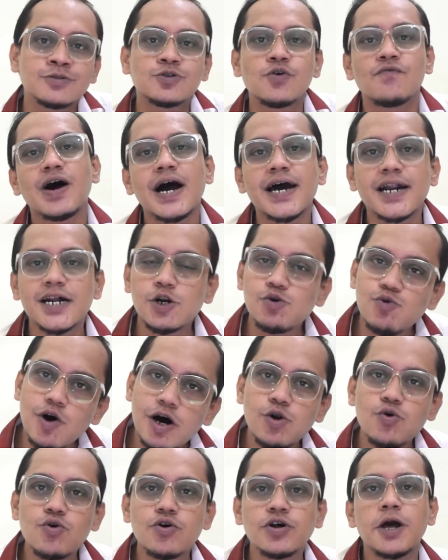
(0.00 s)
तो वायरल हुआ
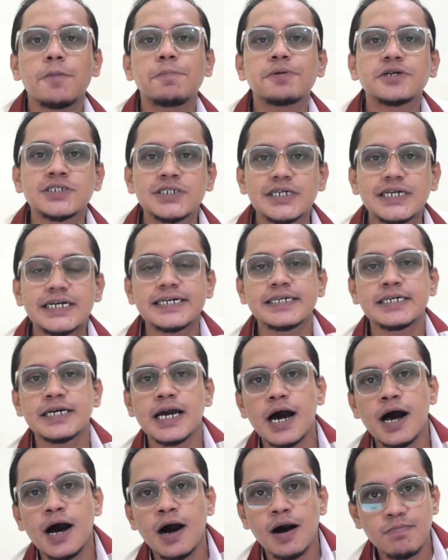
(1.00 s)
लोगों ने अप्रिशिएट किया